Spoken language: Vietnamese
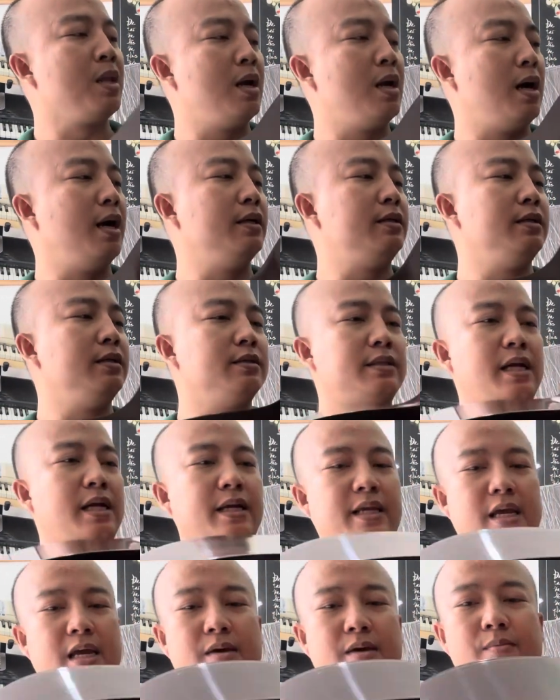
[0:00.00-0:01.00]
hơi xước
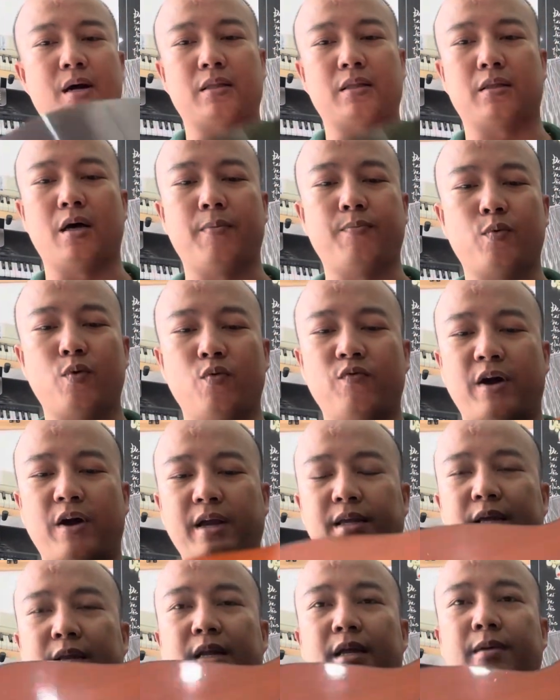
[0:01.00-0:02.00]
sát nhẹ mặt tớp cũng vậy
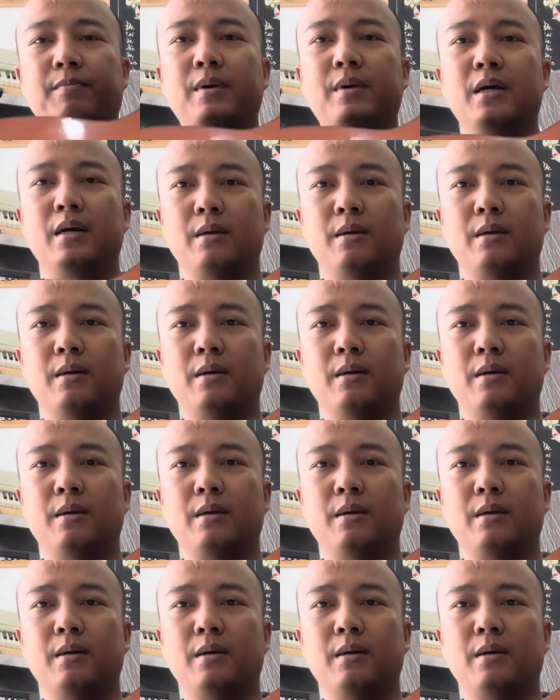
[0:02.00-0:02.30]
nha anh em